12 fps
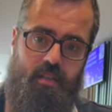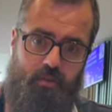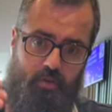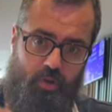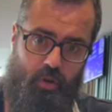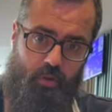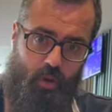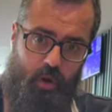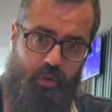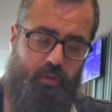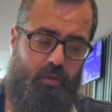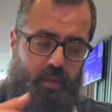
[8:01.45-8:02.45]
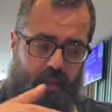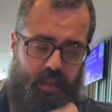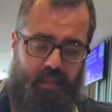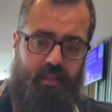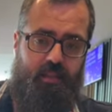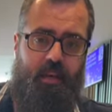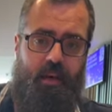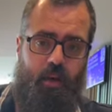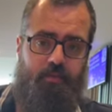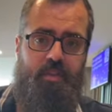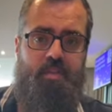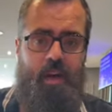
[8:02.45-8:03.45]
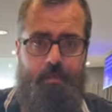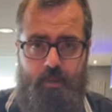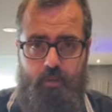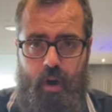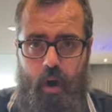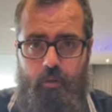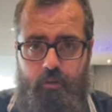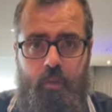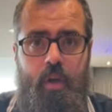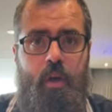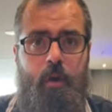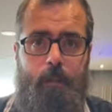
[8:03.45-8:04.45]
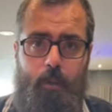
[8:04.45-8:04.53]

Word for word: den du schon heute oder gestern gekauft hast, abzukaufen. Ja.